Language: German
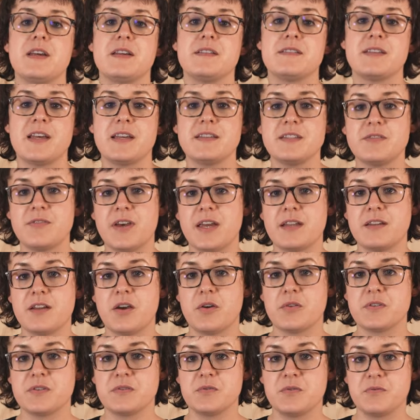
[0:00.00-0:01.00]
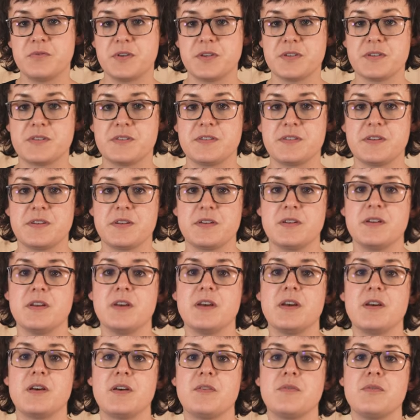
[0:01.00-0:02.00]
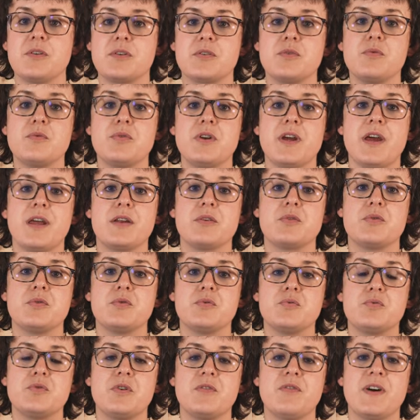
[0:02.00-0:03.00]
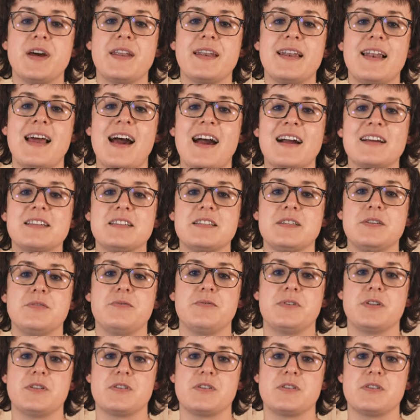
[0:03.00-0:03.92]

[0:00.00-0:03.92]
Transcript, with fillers: Seit 2014 wird nun ein Kulturwandel aktiv